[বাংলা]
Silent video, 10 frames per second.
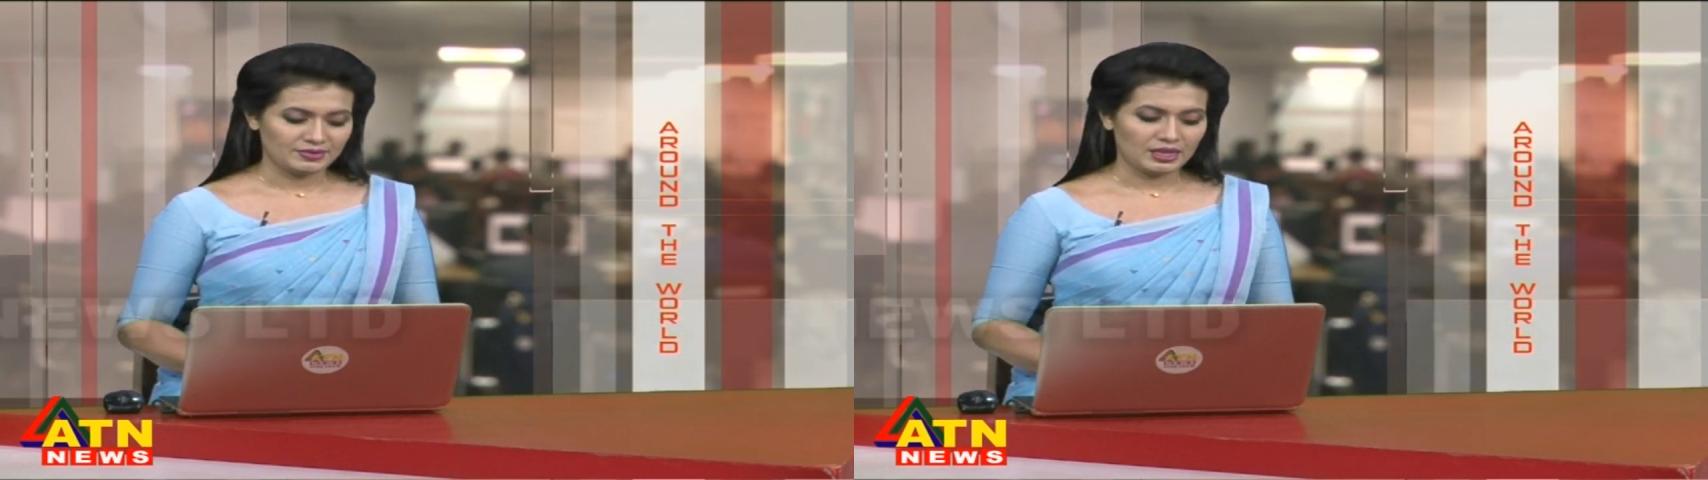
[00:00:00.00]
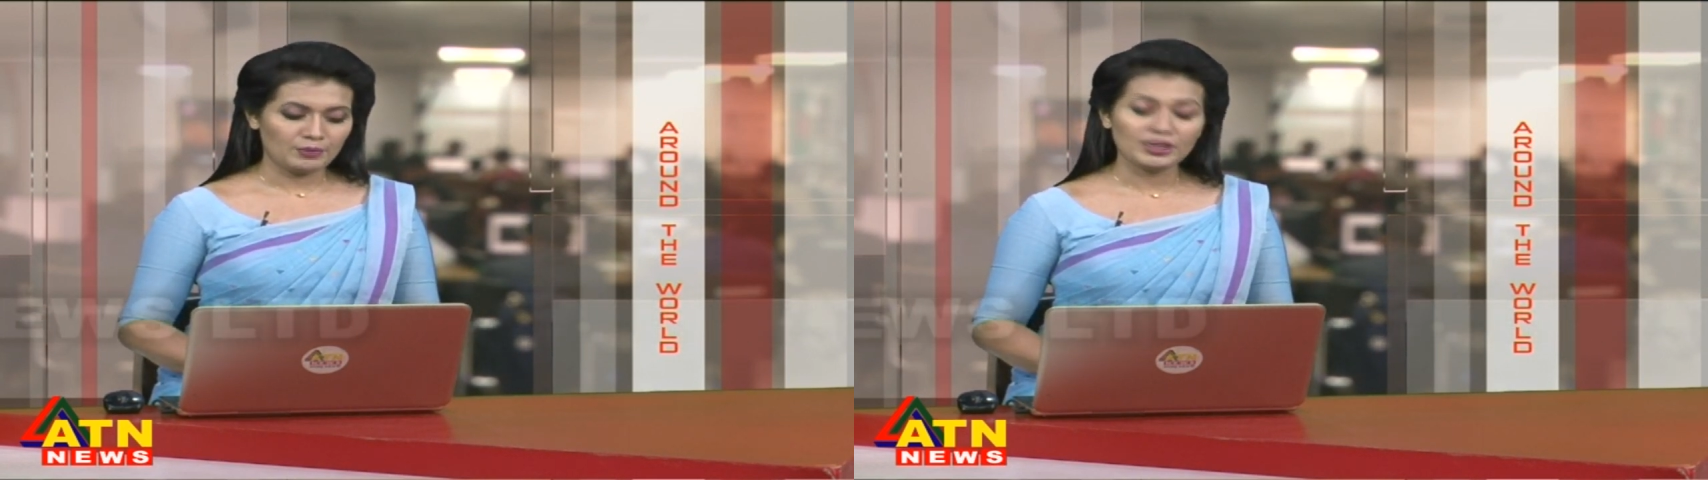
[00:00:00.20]

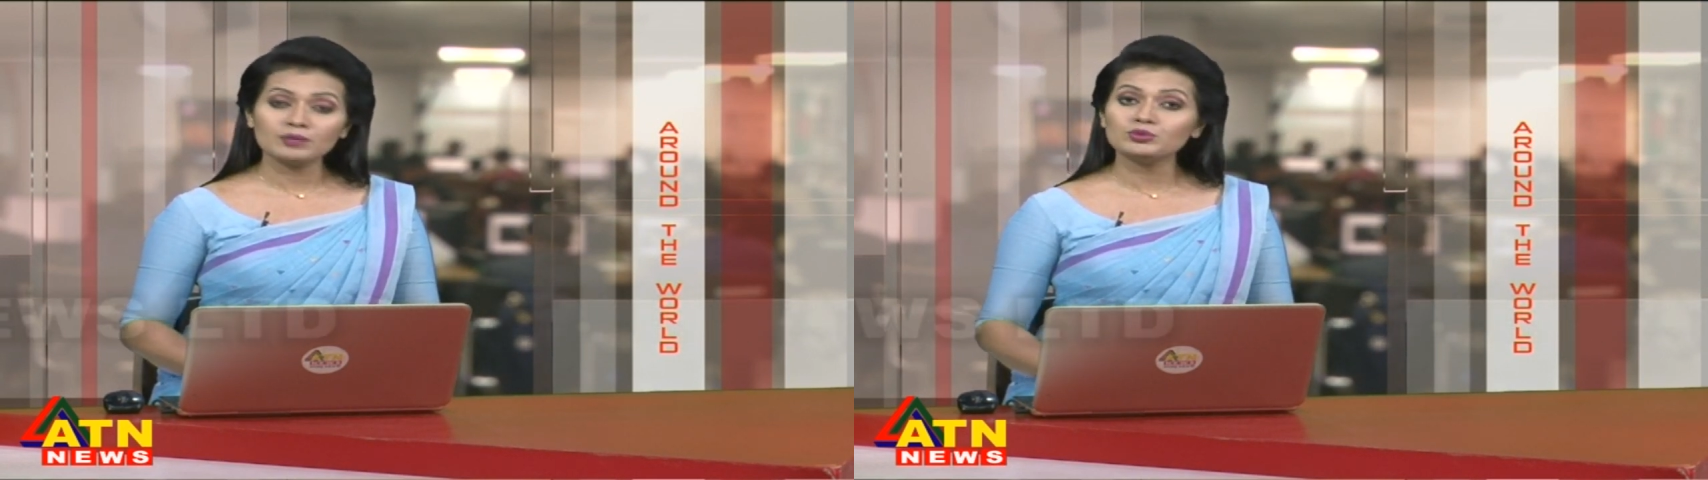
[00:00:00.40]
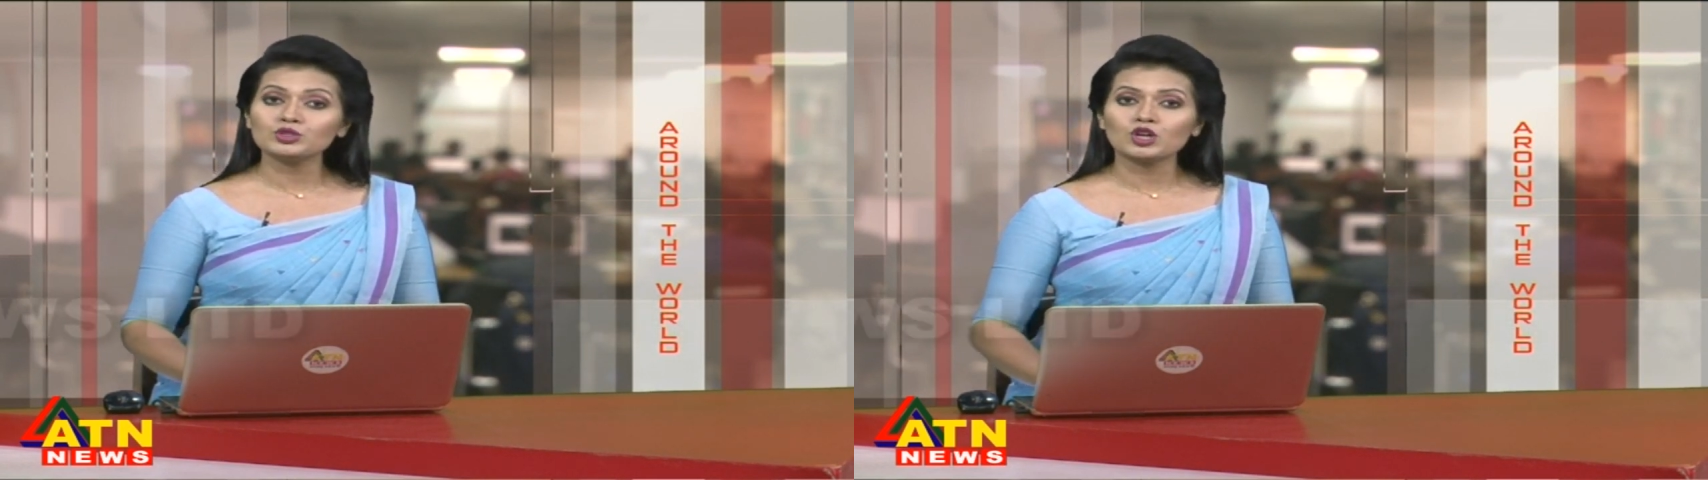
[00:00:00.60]
এবারে
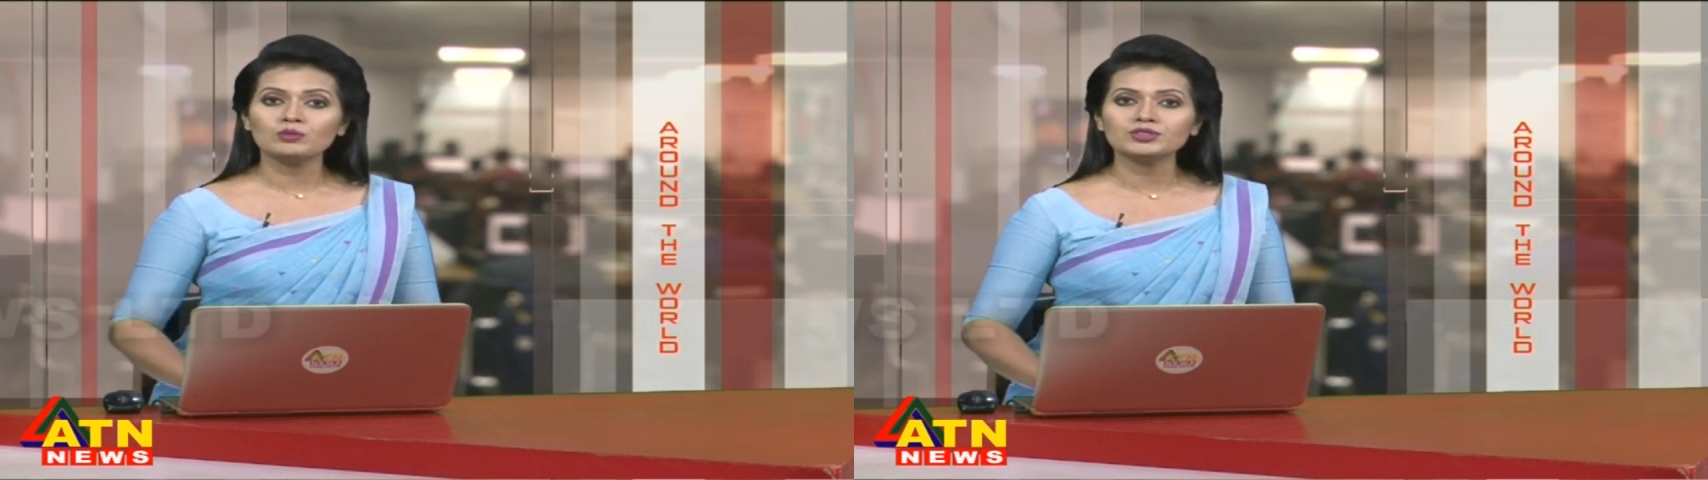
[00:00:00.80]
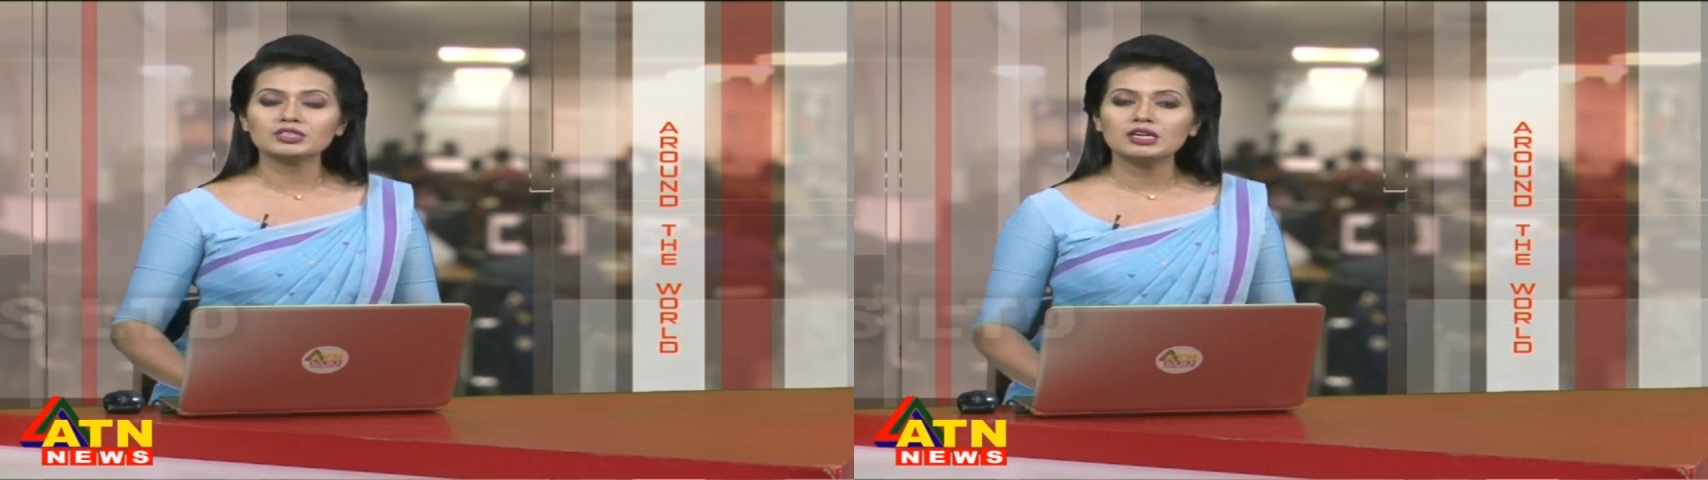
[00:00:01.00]
পুরো খবর